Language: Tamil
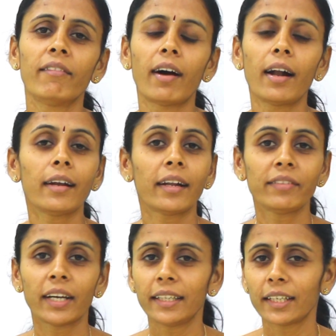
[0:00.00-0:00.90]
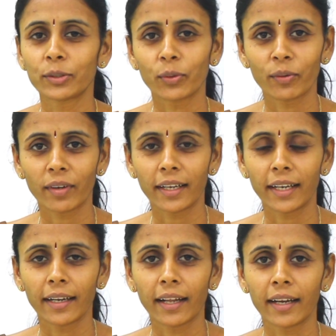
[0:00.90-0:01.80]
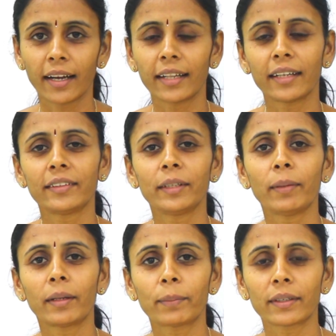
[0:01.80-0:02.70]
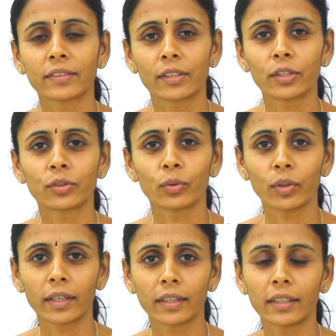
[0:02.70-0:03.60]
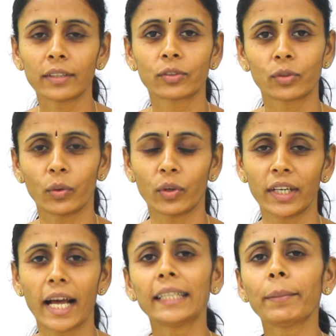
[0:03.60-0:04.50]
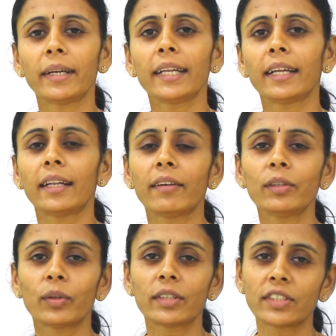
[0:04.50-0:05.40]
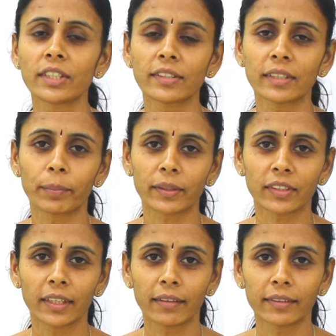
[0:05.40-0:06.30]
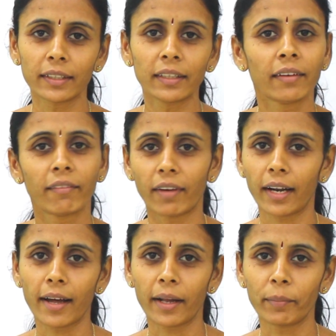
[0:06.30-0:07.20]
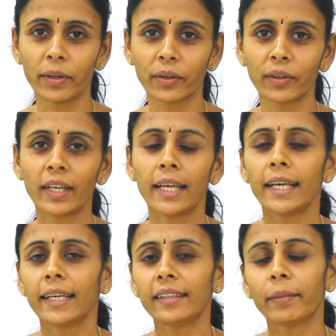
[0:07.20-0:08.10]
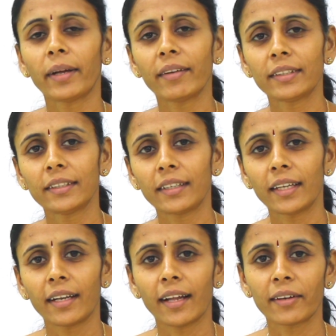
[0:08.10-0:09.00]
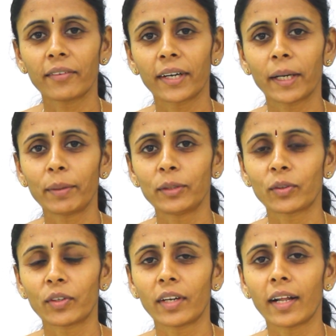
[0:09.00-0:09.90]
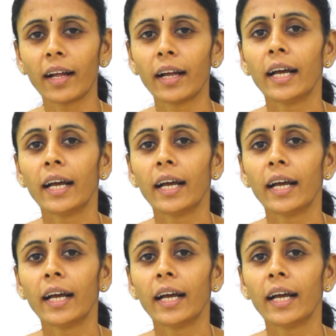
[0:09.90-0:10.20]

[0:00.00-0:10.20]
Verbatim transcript: வாழ்நாள் வியாதிகள்னு சொல்லுவாங்க இல்லைங்களா அதாவது பிளட் ப்ரெஷரு சுகரு ஸ்ட்ரோக்கு அந்த மாதிரி ஏதாவது ஒரு சின்ன சின்ன பிரச்சனைகள் வந்து வர ஆரம்பிக்கும் இந்த மாதிரி வந்ததுன்னா என்ன ஆகுவாங்க அப்படின்னு சொன்னோன்னா